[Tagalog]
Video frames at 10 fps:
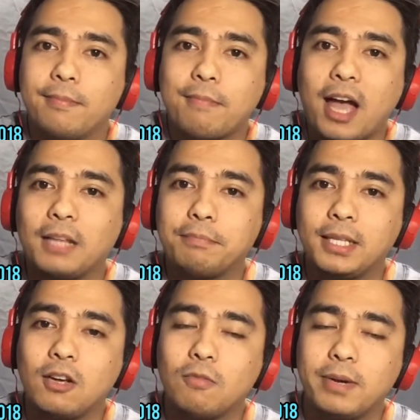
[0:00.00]
bakit pa
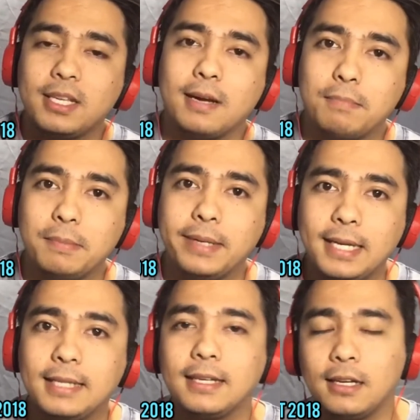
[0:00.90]
daw ba niya
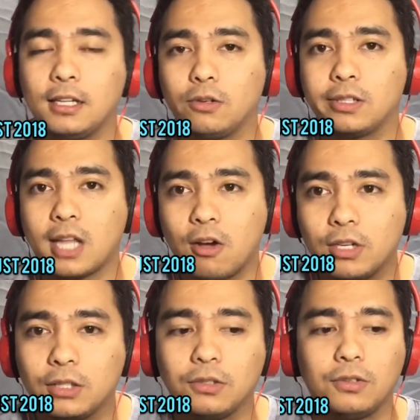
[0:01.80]
pipilitin itong tao
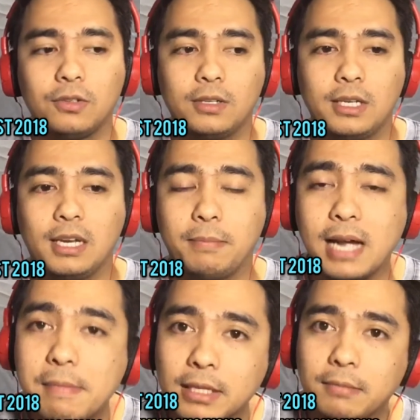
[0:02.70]
na to na
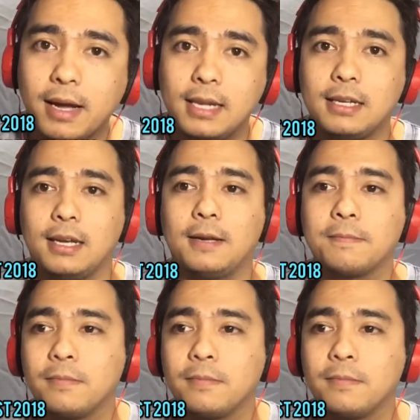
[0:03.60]
pagamat mahal niya